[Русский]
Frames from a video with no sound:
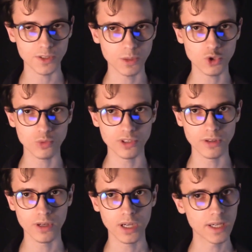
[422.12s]
над тем,
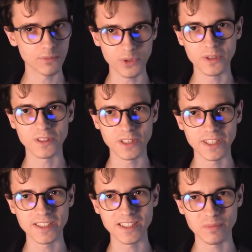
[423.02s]
чтобы было
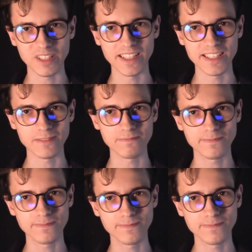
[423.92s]
интересно смотреть.